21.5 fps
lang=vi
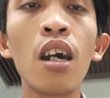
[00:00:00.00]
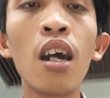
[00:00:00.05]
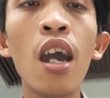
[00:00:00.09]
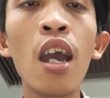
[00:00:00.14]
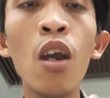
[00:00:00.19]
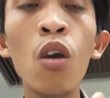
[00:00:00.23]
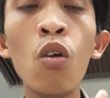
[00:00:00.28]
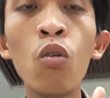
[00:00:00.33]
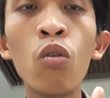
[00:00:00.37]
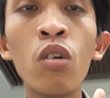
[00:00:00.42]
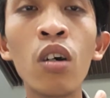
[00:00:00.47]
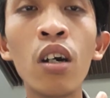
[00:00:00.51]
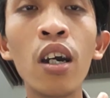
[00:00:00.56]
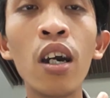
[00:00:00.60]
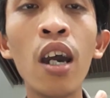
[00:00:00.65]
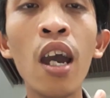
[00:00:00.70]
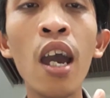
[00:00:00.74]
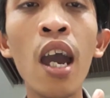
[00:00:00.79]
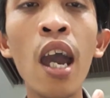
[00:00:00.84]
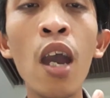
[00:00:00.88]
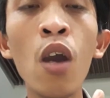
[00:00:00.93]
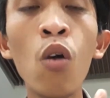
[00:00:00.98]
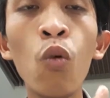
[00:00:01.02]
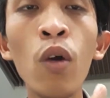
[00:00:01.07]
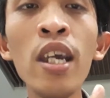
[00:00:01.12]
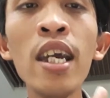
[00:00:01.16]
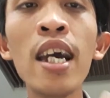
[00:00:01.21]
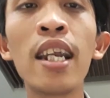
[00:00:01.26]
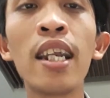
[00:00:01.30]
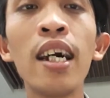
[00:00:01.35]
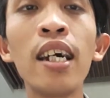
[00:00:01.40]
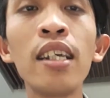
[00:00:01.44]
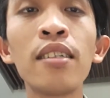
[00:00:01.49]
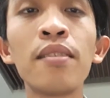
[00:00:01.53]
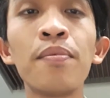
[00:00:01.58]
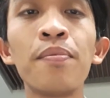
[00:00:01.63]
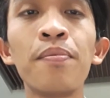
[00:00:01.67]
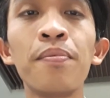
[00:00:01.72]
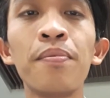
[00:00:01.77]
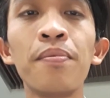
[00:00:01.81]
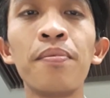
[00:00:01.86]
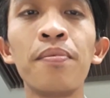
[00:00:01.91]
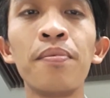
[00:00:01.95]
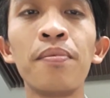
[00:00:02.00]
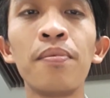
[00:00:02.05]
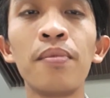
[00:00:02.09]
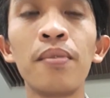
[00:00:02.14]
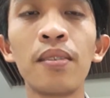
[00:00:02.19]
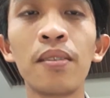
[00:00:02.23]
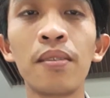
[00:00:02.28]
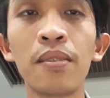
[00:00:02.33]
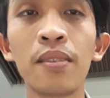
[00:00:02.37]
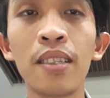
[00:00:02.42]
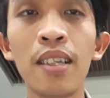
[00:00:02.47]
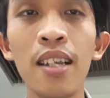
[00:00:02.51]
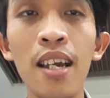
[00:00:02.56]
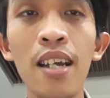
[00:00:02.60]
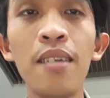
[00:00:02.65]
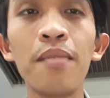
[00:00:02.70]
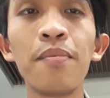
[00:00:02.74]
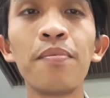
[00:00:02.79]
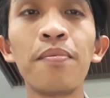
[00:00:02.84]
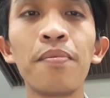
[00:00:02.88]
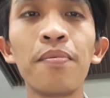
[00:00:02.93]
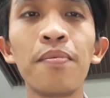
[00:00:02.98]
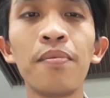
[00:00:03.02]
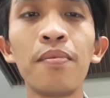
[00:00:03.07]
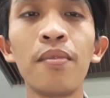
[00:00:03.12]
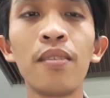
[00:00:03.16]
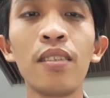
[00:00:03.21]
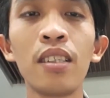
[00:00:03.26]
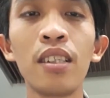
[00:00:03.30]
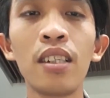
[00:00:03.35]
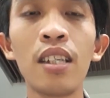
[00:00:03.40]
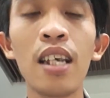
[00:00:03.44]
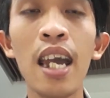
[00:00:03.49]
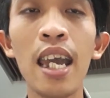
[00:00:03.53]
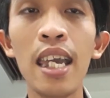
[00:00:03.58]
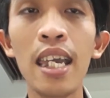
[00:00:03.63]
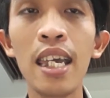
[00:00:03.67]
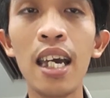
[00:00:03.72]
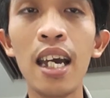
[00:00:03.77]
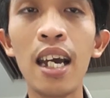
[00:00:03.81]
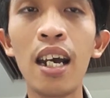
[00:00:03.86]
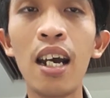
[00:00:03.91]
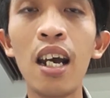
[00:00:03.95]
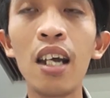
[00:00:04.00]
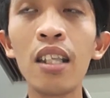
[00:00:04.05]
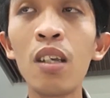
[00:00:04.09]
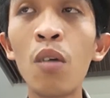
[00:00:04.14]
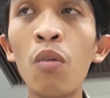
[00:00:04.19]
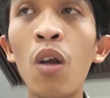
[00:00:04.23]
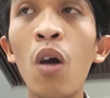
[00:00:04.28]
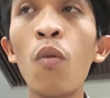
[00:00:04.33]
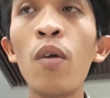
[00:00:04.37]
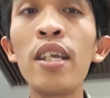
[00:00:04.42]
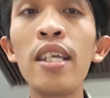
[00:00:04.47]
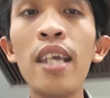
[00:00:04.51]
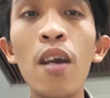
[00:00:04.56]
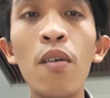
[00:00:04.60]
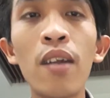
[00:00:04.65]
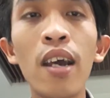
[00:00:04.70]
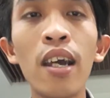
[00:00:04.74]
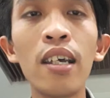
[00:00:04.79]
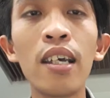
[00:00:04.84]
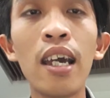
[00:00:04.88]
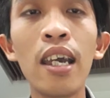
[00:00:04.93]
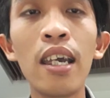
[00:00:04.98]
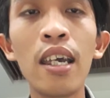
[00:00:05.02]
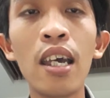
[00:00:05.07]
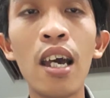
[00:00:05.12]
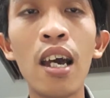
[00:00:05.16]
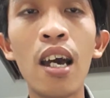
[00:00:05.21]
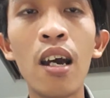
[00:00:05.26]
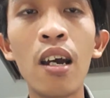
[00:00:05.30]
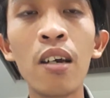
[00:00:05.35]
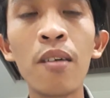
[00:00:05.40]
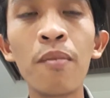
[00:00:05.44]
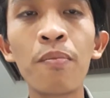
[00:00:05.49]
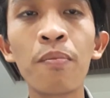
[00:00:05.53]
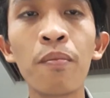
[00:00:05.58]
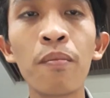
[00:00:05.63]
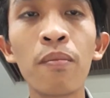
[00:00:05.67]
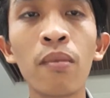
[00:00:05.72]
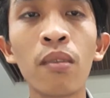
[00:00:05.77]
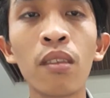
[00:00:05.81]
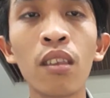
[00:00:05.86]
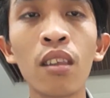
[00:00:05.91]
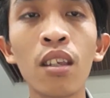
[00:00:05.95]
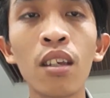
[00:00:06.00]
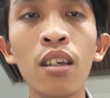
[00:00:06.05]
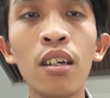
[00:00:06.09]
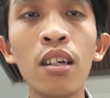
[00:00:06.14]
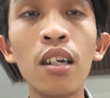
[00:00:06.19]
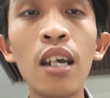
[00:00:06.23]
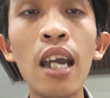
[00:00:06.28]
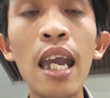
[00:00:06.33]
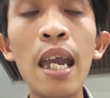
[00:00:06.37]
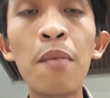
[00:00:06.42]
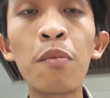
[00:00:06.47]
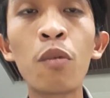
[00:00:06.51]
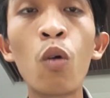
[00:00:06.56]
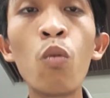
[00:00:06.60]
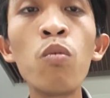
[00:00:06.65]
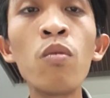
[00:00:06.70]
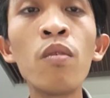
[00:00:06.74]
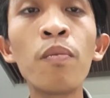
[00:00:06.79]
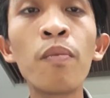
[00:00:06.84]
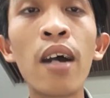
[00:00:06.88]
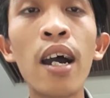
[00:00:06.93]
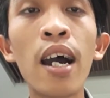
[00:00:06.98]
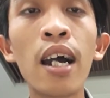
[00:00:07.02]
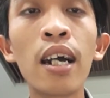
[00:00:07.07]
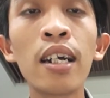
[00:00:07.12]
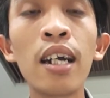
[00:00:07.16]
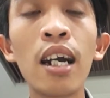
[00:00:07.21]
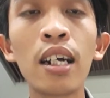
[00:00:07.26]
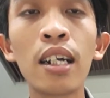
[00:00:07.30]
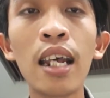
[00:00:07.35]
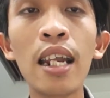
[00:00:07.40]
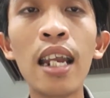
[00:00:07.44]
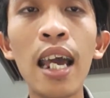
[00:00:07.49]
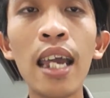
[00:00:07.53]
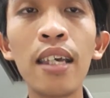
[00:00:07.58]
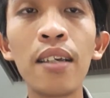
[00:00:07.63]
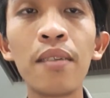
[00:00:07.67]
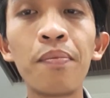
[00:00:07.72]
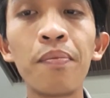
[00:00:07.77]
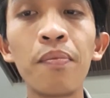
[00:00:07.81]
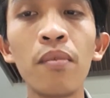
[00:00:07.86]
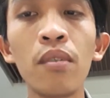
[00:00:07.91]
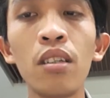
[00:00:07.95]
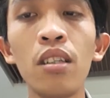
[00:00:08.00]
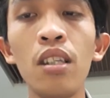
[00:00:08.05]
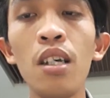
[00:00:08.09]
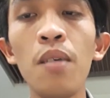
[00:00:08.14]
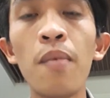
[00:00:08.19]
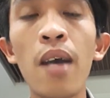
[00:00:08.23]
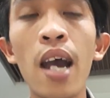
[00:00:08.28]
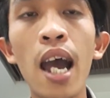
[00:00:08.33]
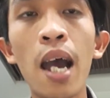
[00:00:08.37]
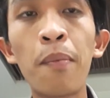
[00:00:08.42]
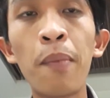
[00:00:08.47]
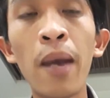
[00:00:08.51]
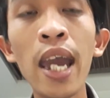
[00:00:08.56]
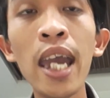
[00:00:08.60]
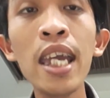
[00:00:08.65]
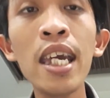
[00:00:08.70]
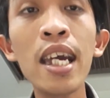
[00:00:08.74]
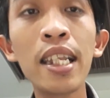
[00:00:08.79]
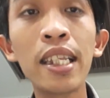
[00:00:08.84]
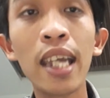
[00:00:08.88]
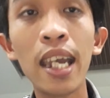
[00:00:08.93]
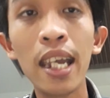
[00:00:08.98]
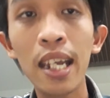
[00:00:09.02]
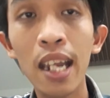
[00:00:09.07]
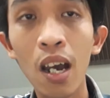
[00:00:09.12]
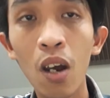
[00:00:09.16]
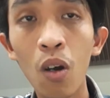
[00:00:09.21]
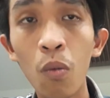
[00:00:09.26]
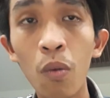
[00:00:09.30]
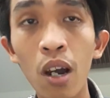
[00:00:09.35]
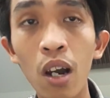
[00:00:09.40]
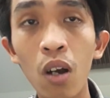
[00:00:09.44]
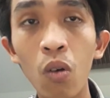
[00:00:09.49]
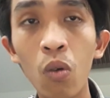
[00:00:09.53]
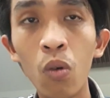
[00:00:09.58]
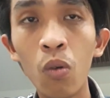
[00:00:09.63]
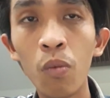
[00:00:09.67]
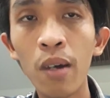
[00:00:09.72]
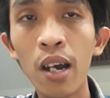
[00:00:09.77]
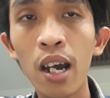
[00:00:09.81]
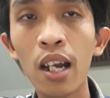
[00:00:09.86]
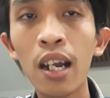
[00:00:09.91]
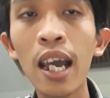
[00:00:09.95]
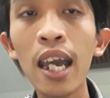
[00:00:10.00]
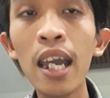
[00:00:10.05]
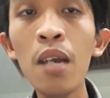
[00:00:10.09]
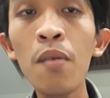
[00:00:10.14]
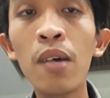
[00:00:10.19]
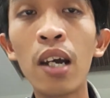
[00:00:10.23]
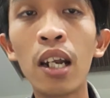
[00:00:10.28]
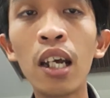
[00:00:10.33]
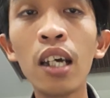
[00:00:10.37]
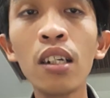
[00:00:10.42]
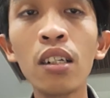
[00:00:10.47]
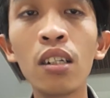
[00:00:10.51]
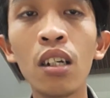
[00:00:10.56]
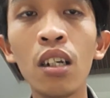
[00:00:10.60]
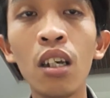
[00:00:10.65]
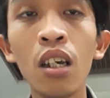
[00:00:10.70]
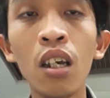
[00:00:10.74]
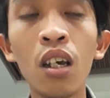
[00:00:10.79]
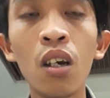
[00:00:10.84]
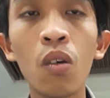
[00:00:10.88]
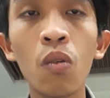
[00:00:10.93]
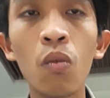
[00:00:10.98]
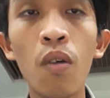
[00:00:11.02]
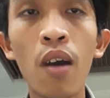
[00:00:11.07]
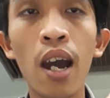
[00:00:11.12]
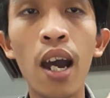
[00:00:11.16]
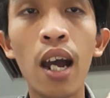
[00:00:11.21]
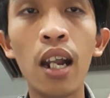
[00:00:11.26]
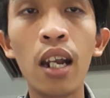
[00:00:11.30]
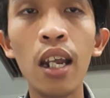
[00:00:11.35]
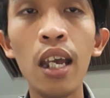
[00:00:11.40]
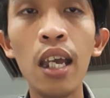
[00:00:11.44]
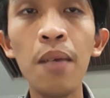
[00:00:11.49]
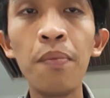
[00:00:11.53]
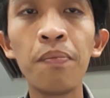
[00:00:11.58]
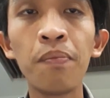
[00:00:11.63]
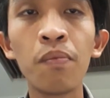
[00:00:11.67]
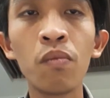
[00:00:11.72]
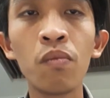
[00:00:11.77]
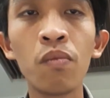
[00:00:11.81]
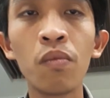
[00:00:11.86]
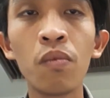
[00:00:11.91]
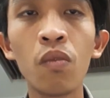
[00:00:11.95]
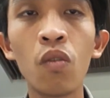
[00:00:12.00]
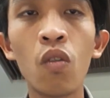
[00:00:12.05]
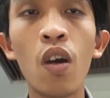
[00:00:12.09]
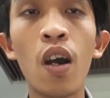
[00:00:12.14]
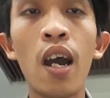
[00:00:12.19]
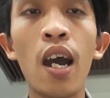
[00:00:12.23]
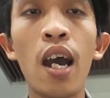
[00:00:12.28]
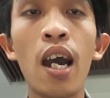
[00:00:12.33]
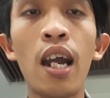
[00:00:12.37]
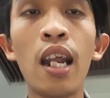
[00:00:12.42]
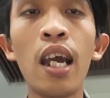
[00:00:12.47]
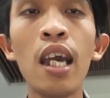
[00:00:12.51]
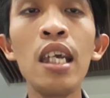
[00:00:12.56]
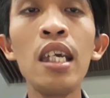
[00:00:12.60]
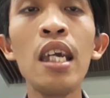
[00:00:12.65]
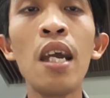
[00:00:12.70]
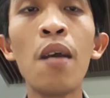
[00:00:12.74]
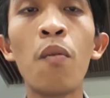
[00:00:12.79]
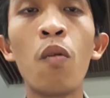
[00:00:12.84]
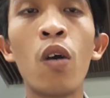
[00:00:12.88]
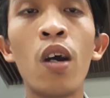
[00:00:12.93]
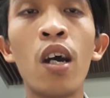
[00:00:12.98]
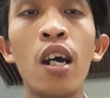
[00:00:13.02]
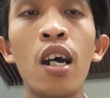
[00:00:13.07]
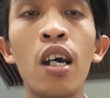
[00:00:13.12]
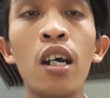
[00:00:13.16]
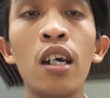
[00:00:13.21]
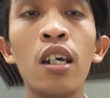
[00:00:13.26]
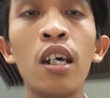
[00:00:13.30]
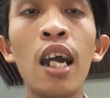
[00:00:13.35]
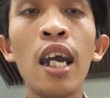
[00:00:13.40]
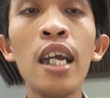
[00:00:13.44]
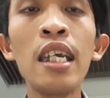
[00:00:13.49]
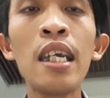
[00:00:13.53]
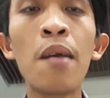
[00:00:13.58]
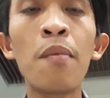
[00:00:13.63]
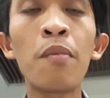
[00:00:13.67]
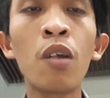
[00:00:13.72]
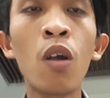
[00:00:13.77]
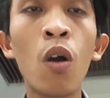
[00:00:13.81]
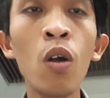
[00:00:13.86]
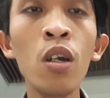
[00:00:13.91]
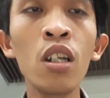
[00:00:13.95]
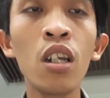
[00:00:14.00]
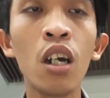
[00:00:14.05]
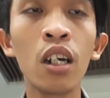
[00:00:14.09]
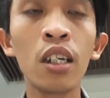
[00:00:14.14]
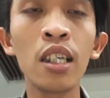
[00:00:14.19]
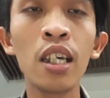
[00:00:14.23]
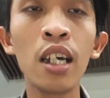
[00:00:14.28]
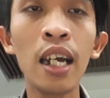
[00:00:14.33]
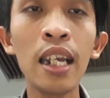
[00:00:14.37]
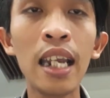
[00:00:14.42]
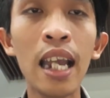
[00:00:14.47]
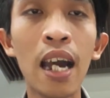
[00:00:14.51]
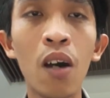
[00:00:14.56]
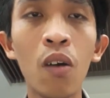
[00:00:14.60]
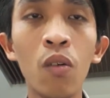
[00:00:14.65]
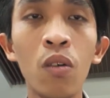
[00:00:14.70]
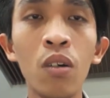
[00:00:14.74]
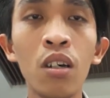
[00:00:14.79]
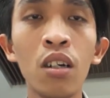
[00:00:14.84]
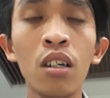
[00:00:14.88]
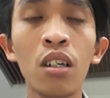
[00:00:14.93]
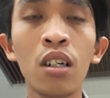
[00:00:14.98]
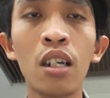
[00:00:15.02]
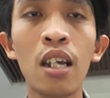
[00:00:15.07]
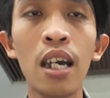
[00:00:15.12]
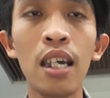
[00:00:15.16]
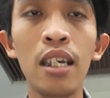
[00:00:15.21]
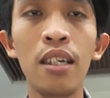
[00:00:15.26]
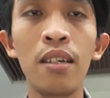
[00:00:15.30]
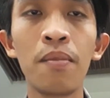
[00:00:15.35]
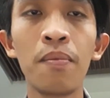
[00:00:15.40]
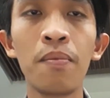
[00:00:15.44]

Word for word: yêu yêu quý anh hết đó. Dạ. thì à, trong đoạn video này thì à, em cũng mà ngừng tới đây nhưng mà mấy anh chị nào mà mà thấy mà thích và im và thấy em và thấy em nói được như thế nào thì